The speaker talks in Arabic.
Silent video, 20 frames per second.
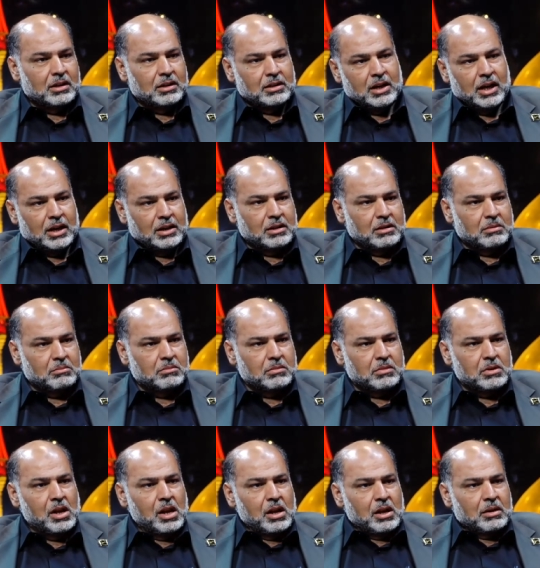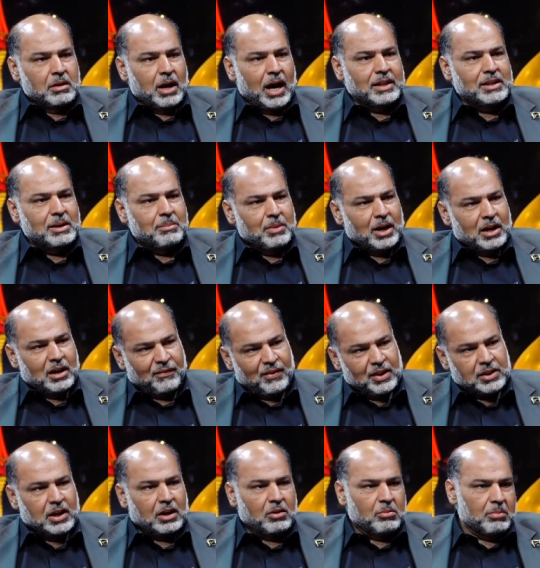يعني من باب الحرص عدم
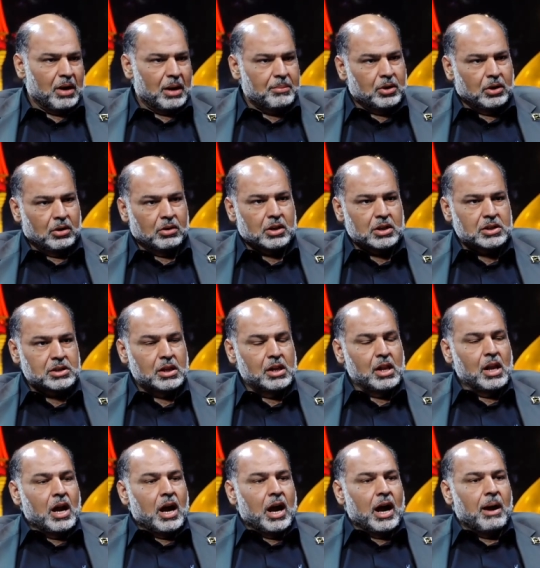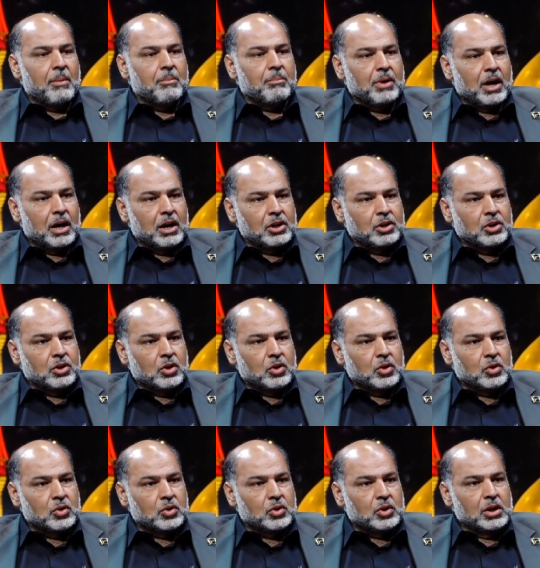معرفتها ومن باب الحرص او ربما اما
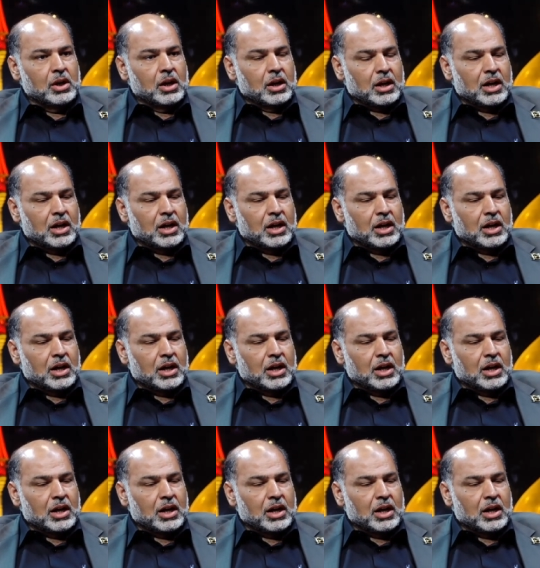انه